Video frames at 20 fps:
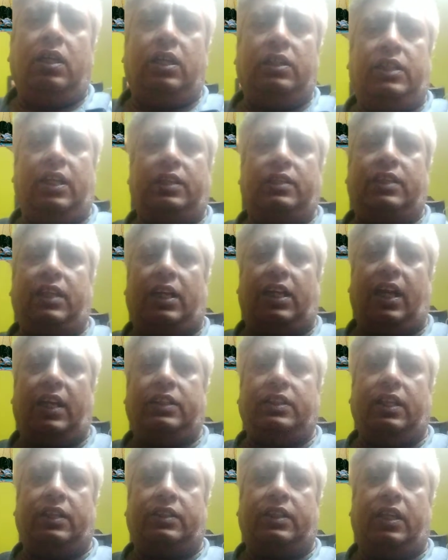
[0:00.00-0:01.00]
इधर दिखाई
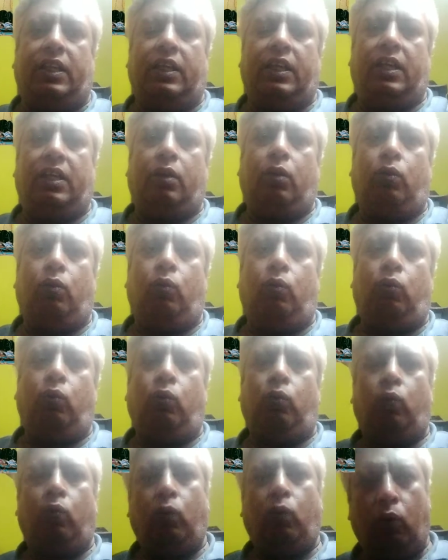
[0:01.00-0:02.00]
देते हैं
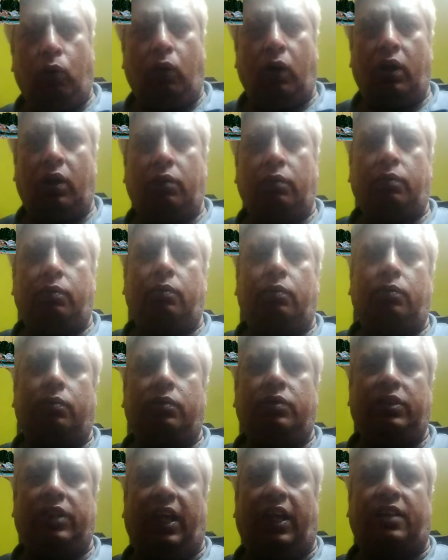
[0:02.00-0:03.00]
वो
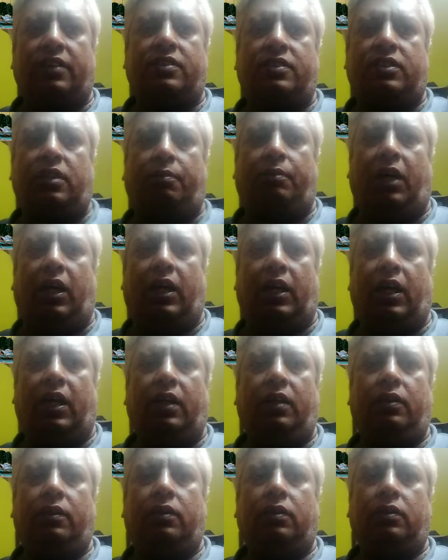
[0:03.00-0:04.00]
डिक्स हमारा
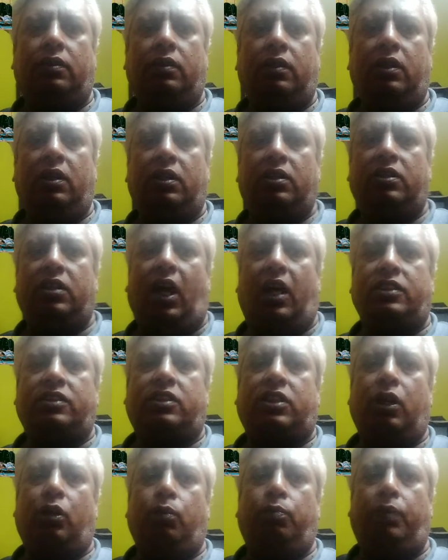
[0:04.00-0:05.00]
नाश
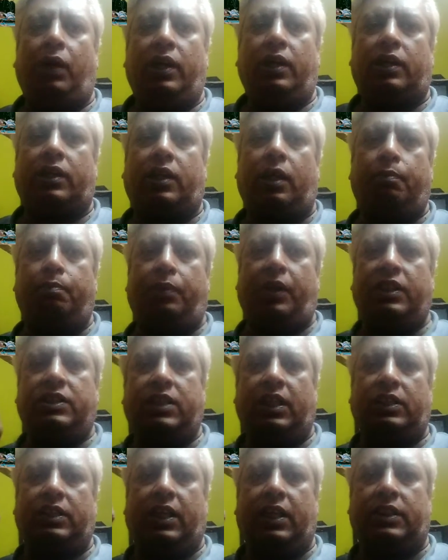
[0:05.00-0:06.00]
के ऊपर
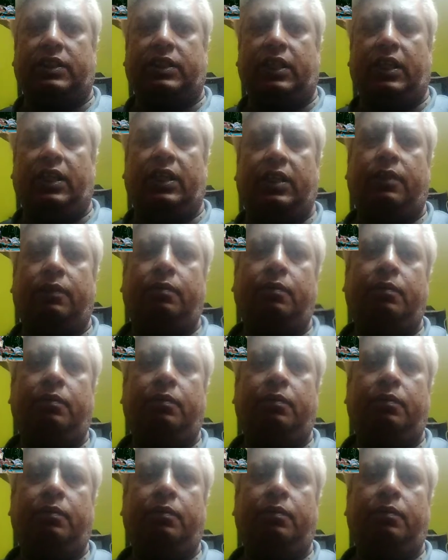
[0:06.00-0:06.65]
कंप्रेशन करते हैं